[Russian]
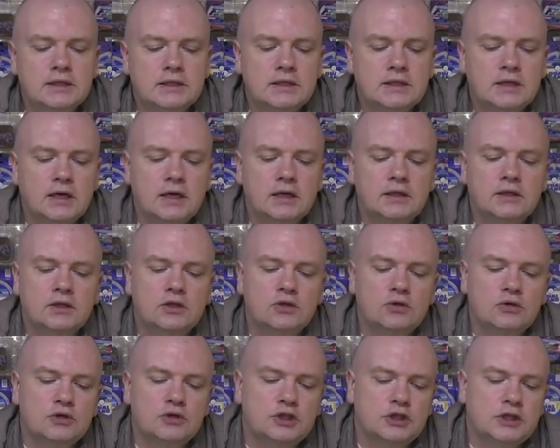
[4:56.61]
стороны
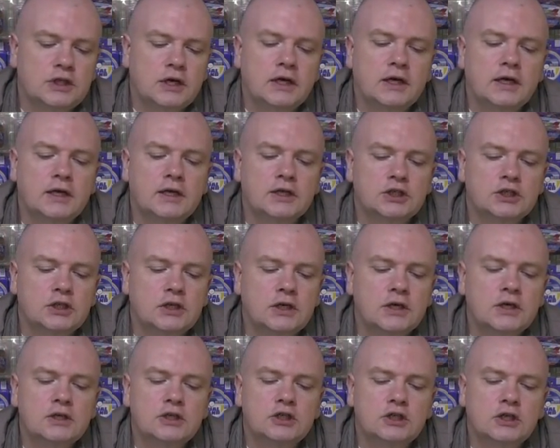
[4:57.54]
точно такая же
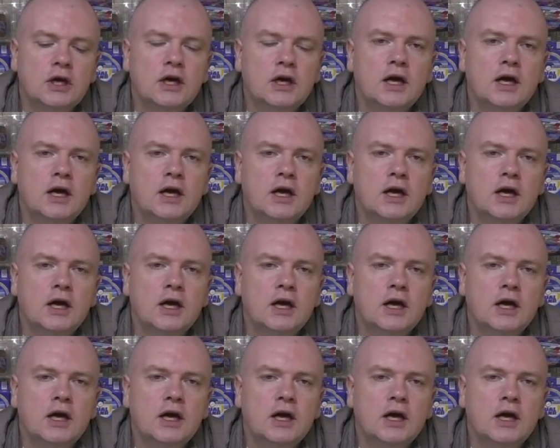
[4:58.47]
крышка,